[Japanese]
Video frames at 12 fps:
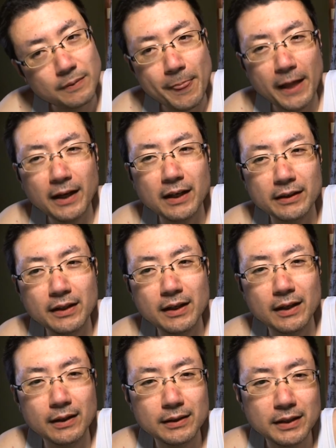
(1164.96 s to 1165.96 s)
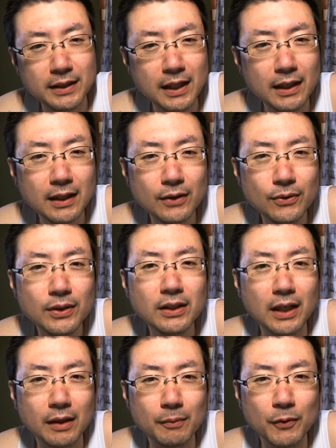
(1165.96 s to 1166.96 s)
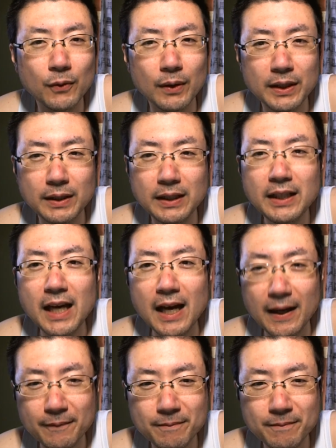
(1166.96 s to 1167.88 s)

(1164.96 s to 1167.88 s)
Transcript: なんかね批判が多いからもういいや